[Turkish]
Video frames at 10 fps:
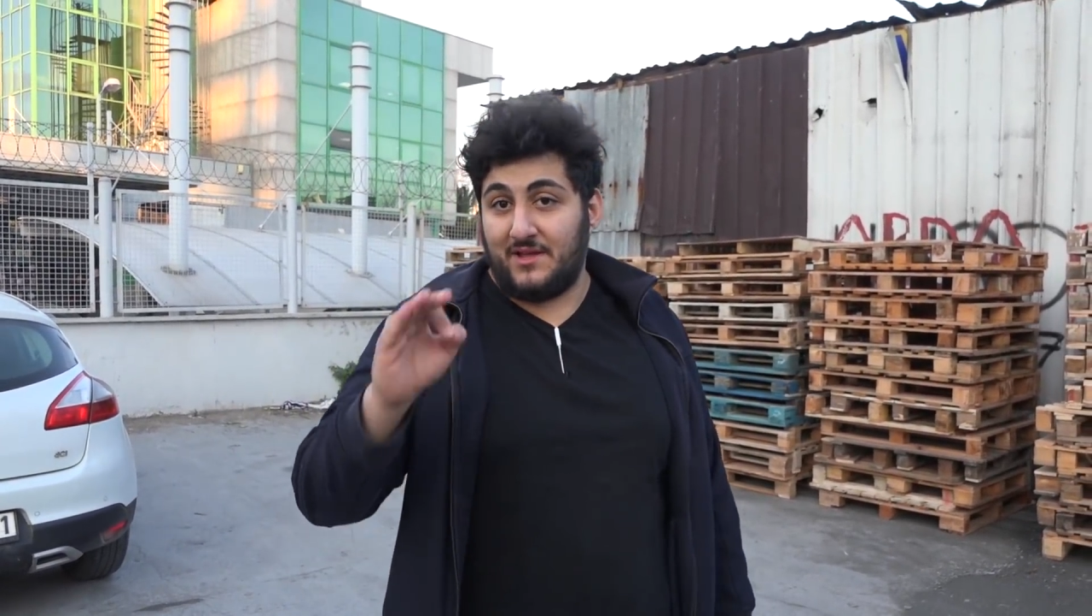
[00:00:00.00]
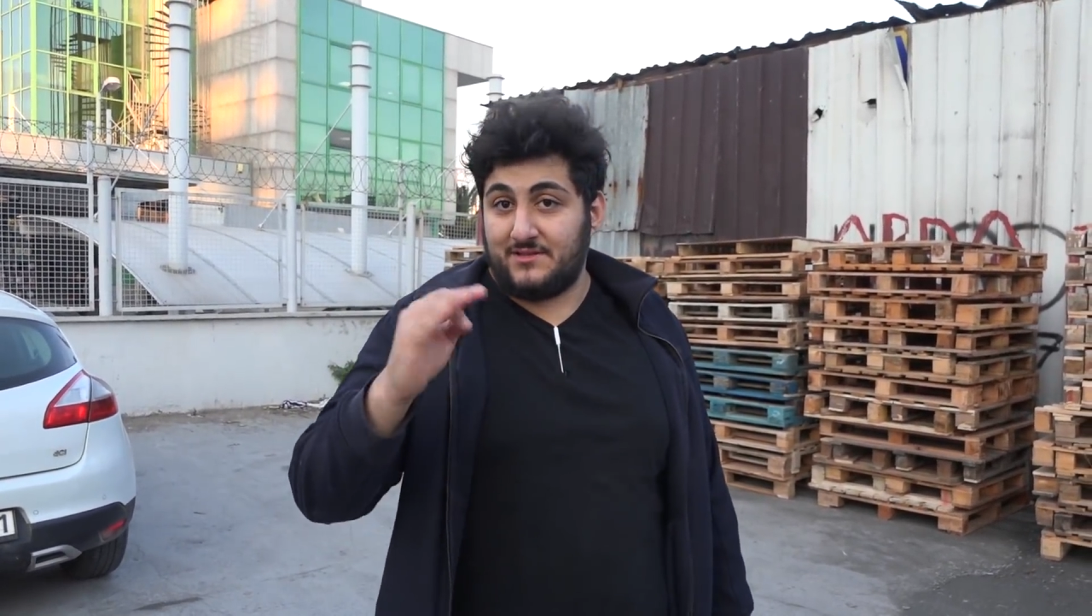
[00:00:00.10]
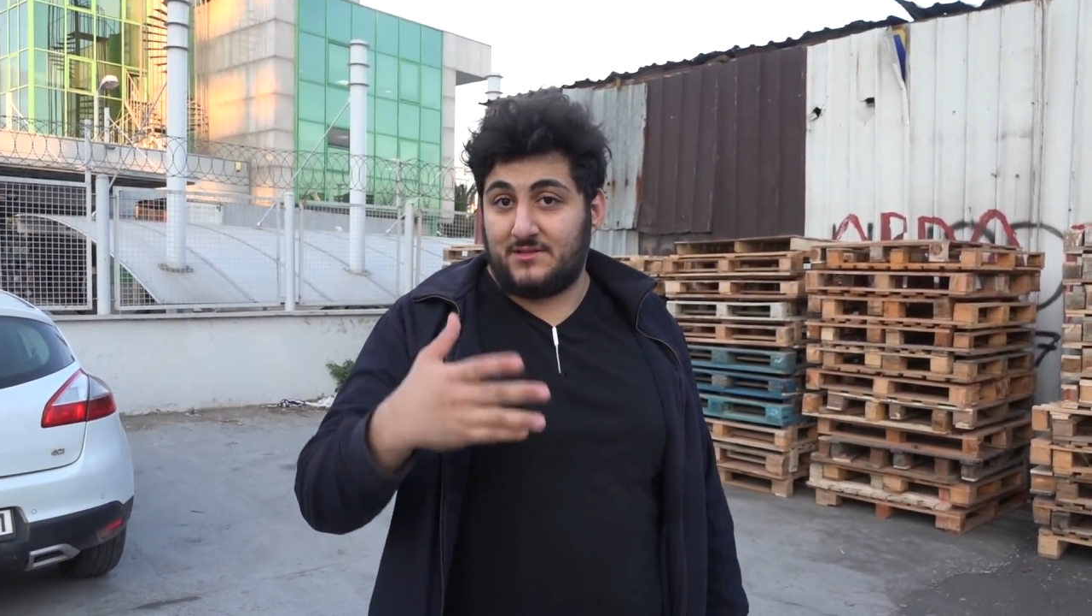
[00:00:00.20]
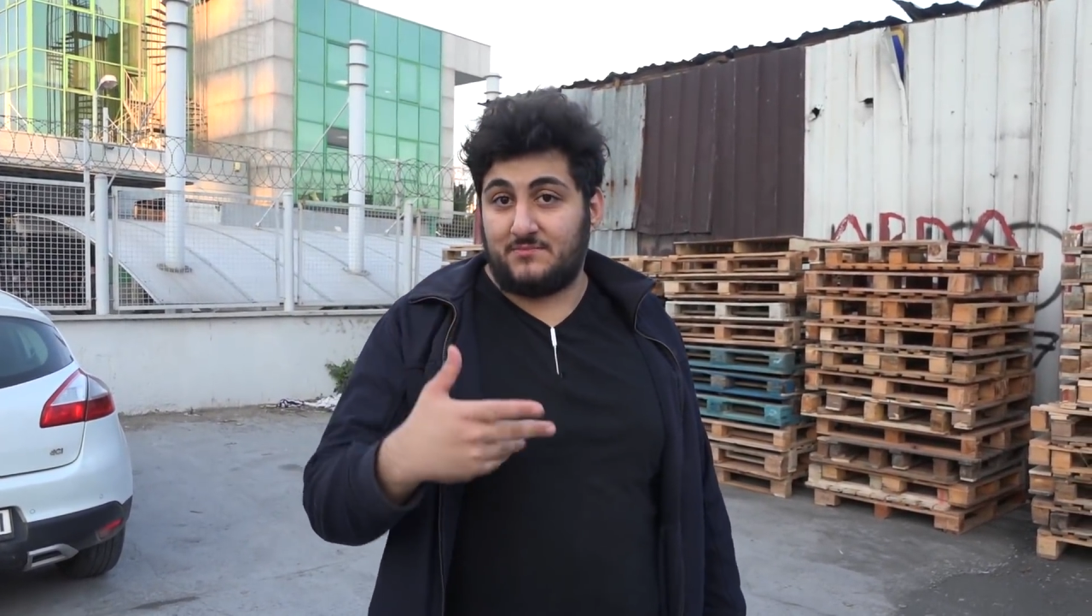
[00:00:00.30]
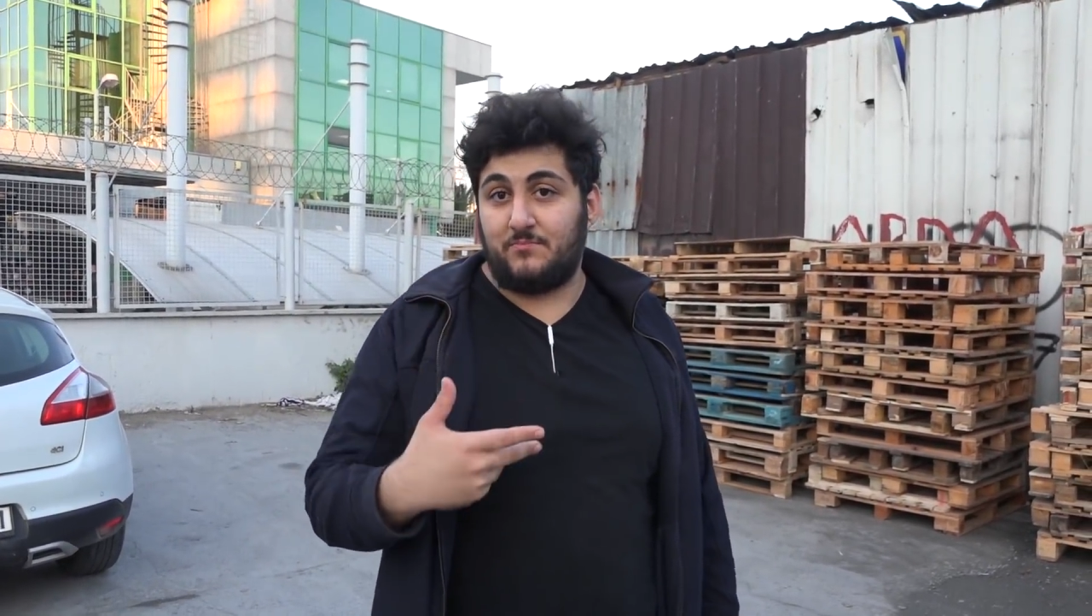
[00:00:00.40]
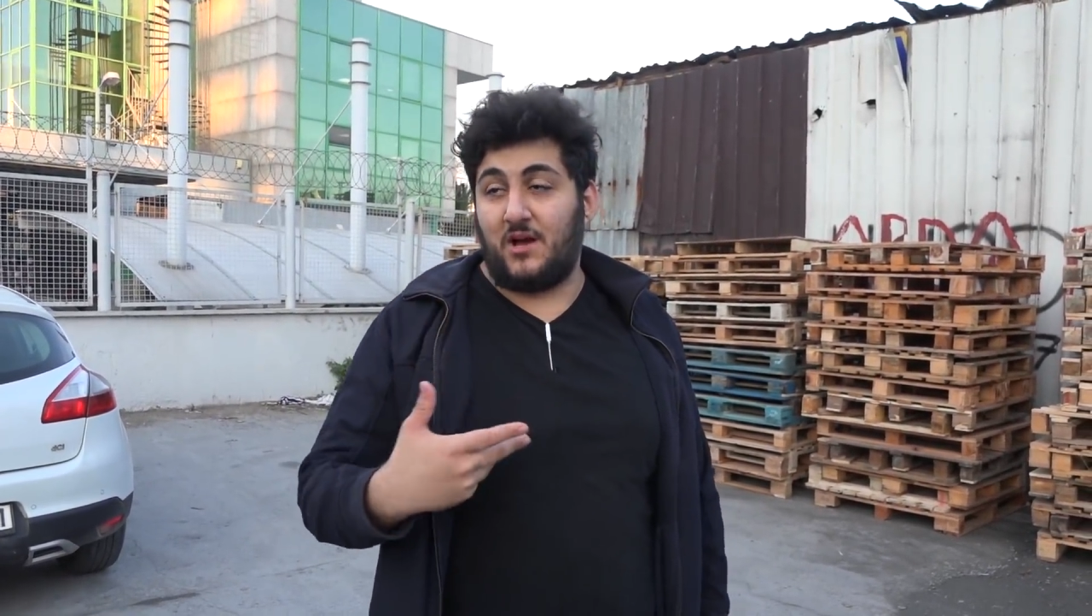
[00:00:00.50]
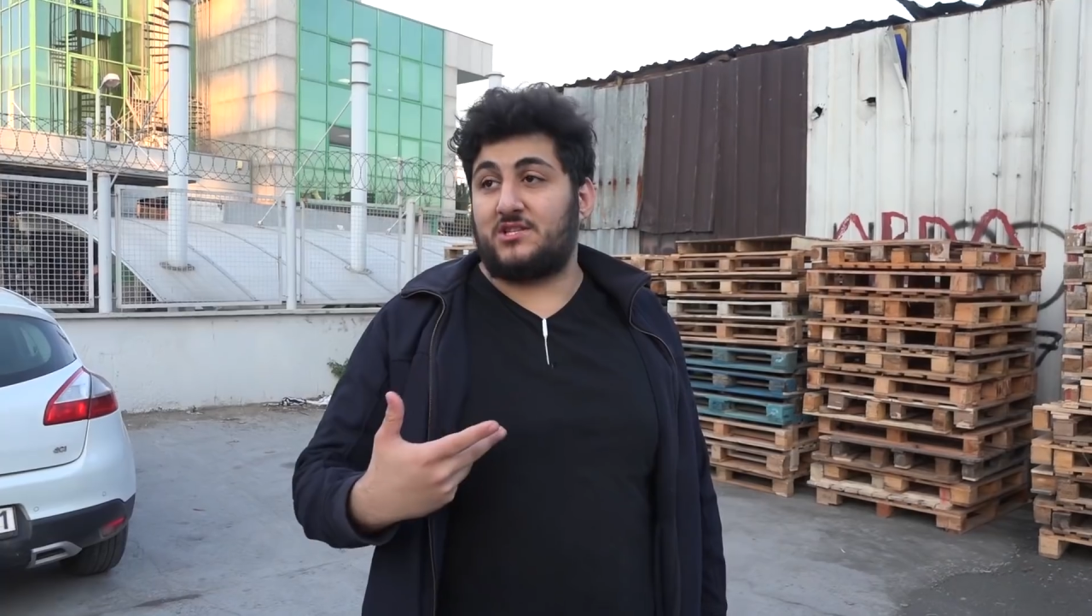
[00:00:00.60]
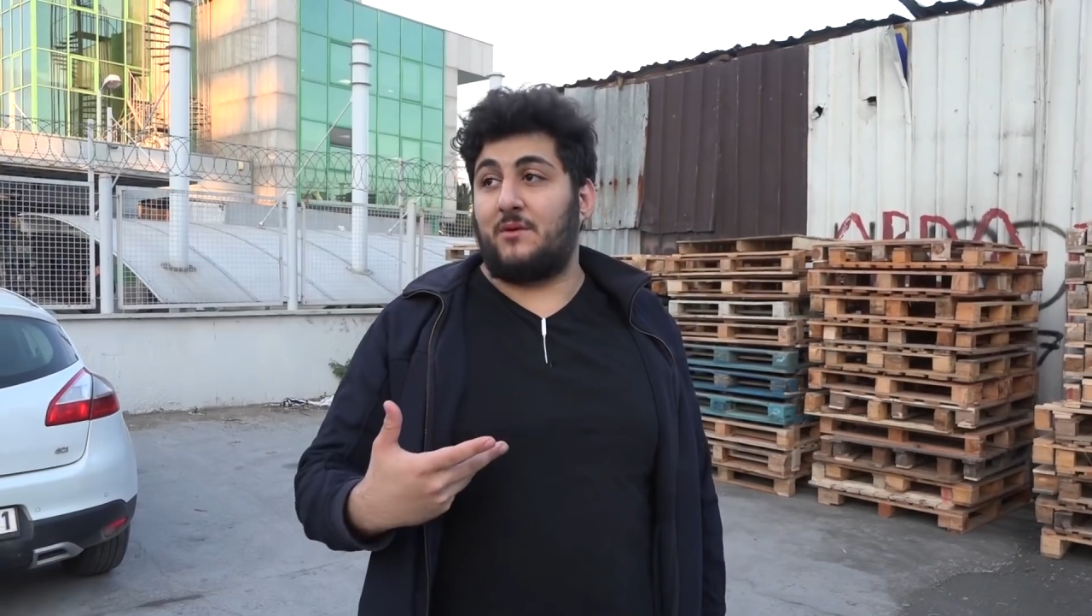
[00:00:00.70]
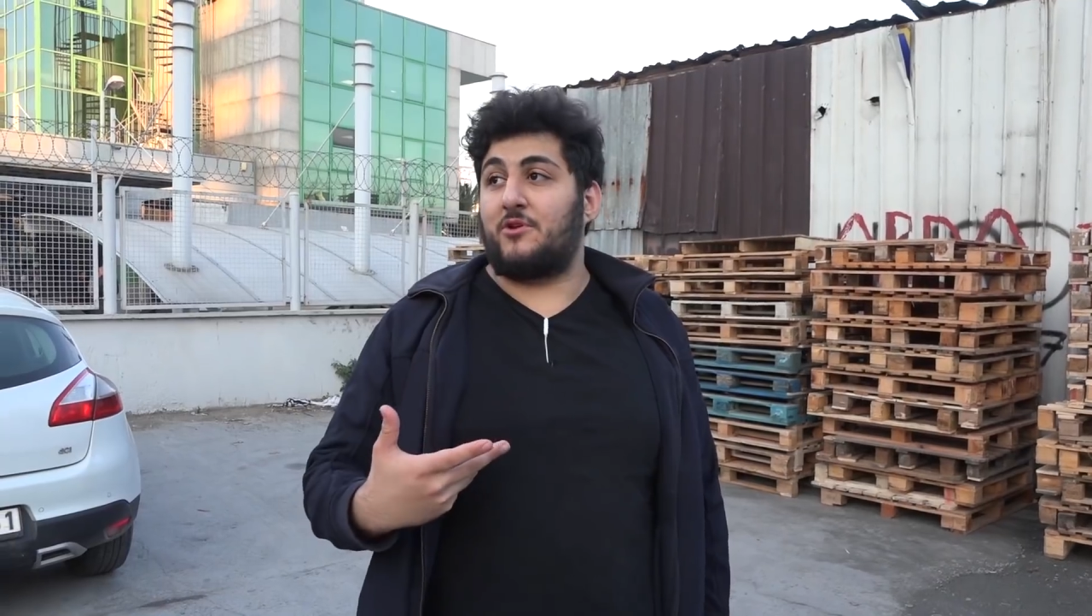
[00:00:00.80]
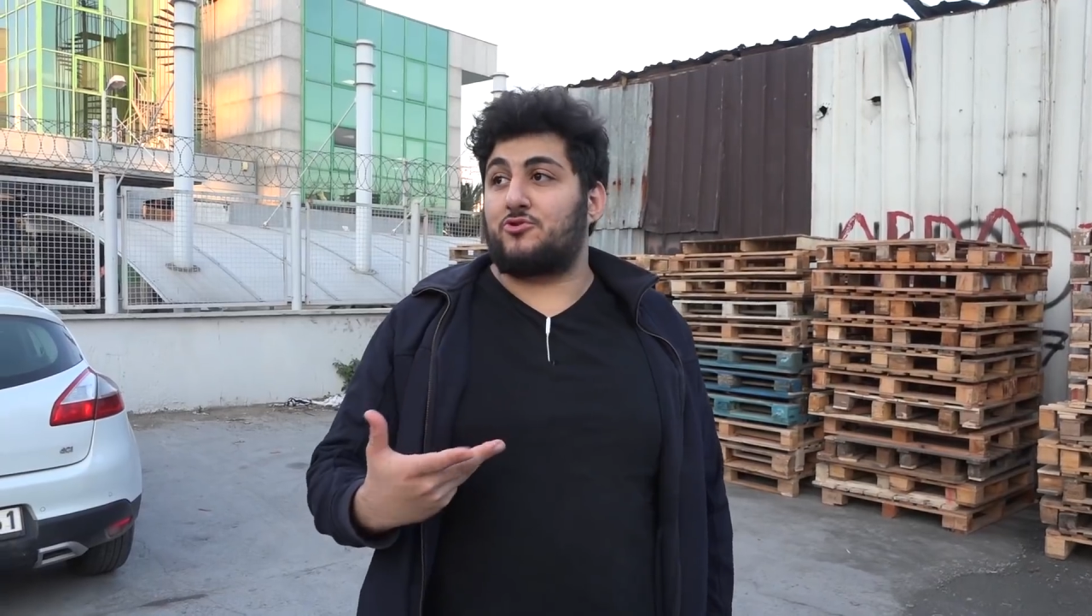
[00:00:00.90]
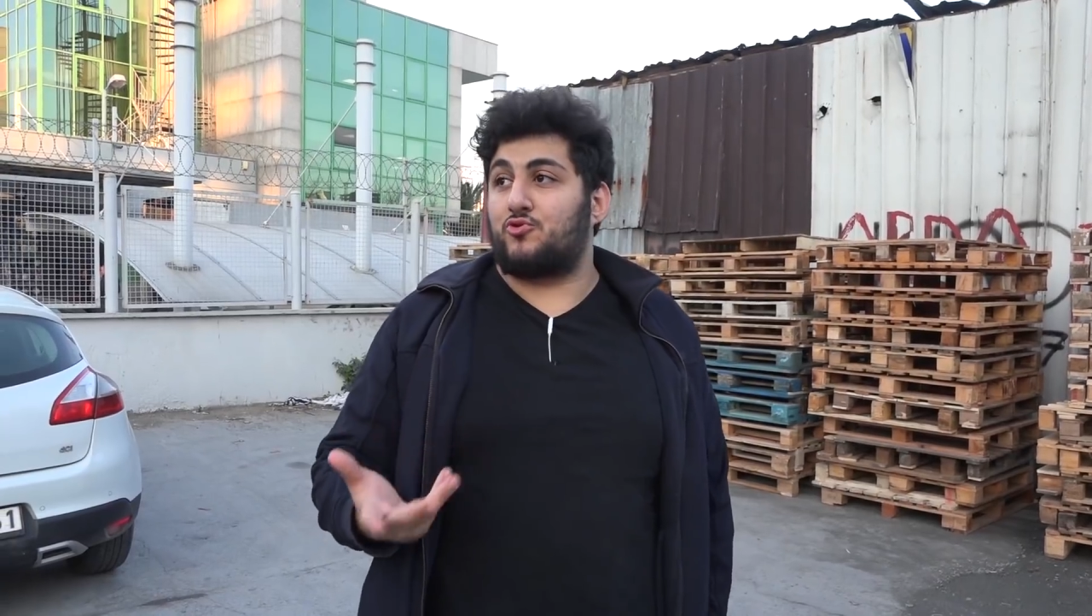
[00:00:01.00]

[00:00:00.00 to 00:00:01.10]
Ben baştan beri